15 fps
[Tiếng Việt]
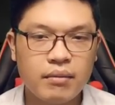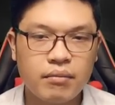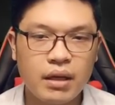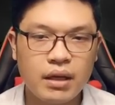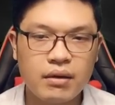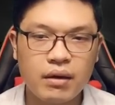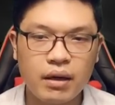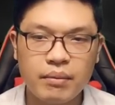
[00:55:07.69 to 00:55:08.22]

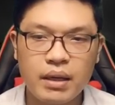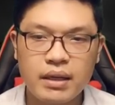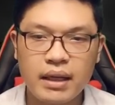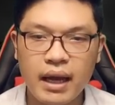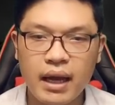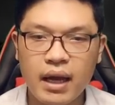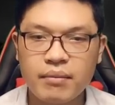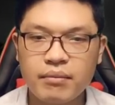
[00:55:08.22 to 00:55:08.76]
biết người biết
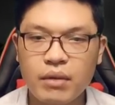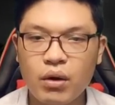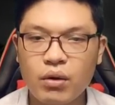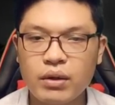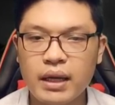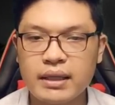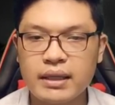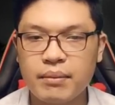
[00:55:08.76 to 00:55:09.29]
ta mới
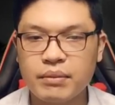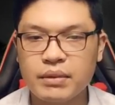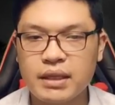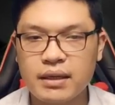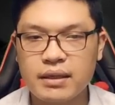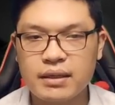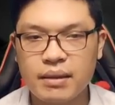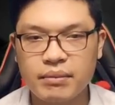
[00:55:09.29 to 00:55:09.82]
có thể trăm
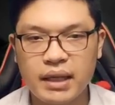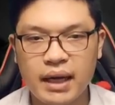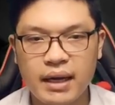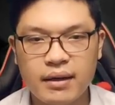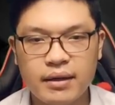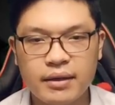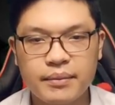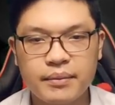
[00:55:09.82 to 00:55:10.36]
trận trăm thắng.